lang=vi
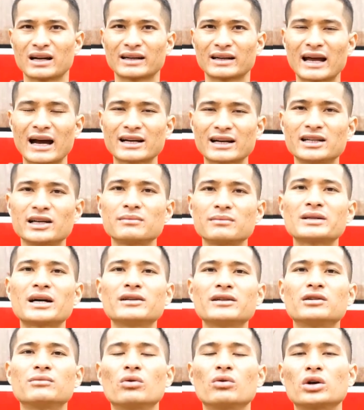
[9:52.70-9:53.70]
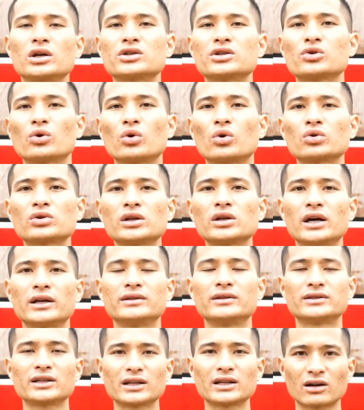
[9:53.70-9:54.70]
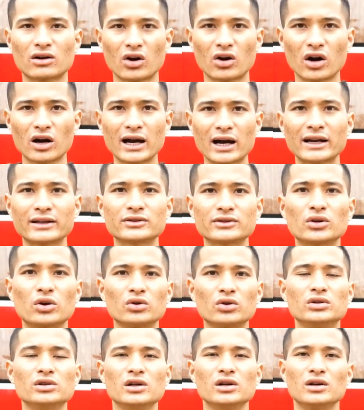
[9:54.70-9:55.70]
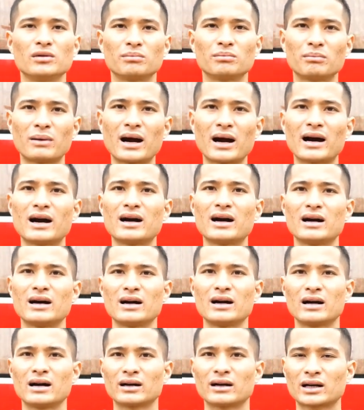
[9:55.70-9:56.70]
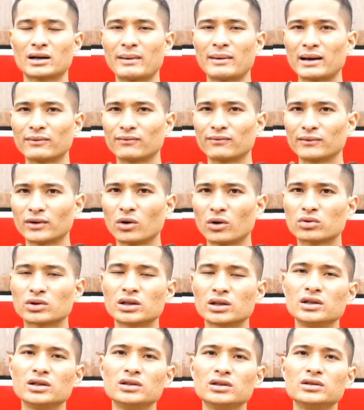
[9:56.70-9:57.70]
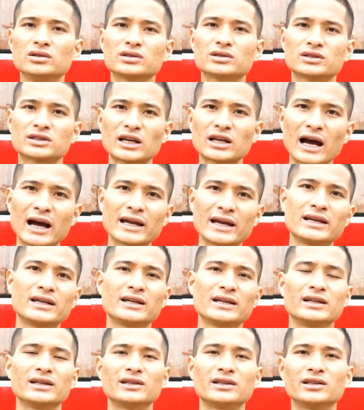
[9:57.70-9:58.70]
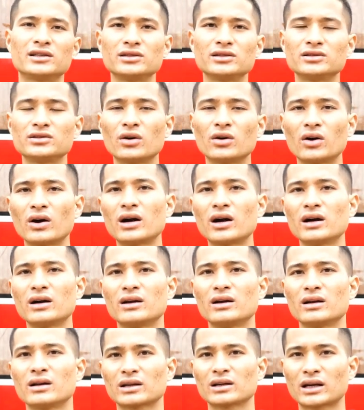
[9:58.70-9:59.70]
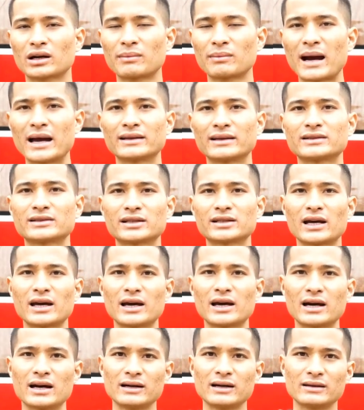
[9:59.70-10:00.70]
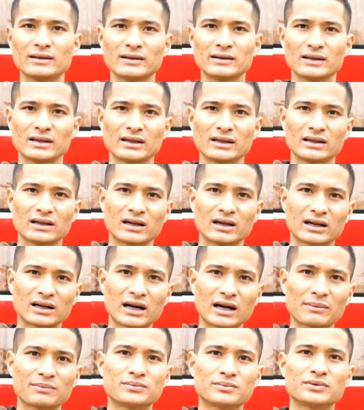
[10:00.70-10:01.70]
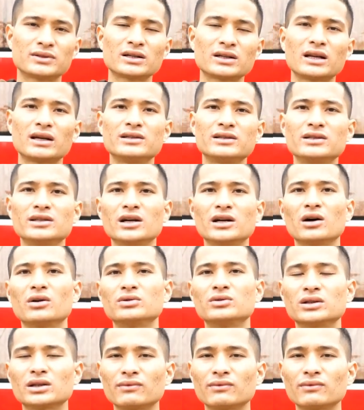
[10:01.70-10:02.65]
đã kiếm ra được một cái số tiền rất là khó khăn rồi mà các bạn đầu tư sai thì từ đó các bạn sẽ gặp rất là nhiều những